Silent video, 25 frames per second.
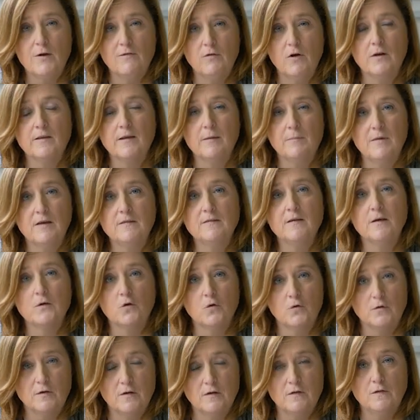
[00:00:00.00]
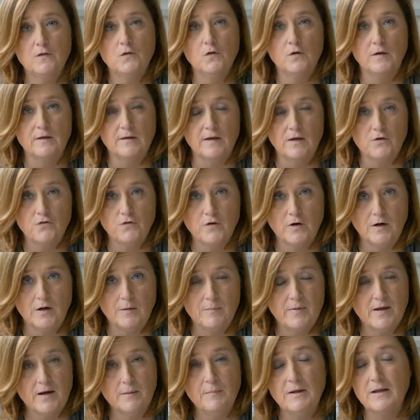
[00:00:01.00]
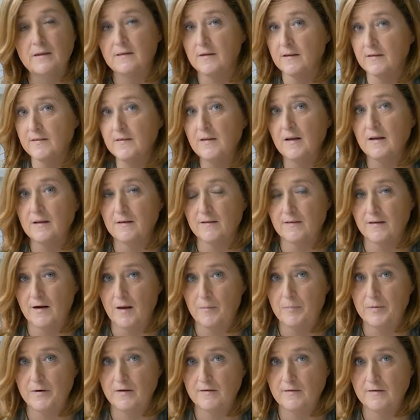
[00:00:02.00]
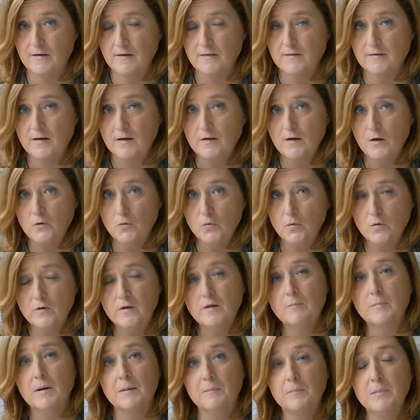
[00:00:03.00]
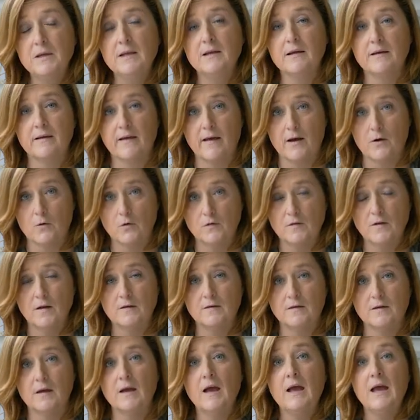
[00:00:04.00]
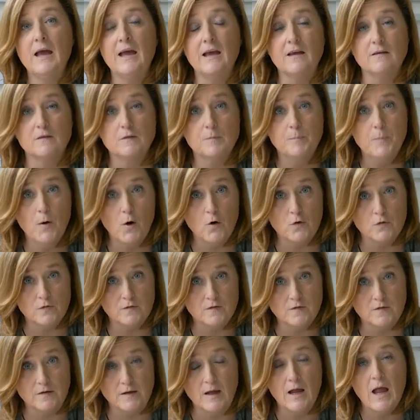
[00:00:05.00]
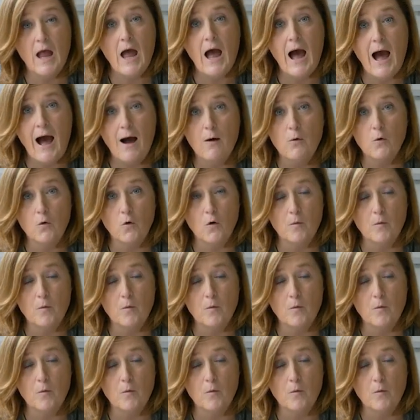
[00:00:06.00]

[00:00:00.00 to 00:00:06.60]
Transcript: Una volta messi in condizione di agire liberamente senza la presenza di adulti, i bambini che erano stati esposti a un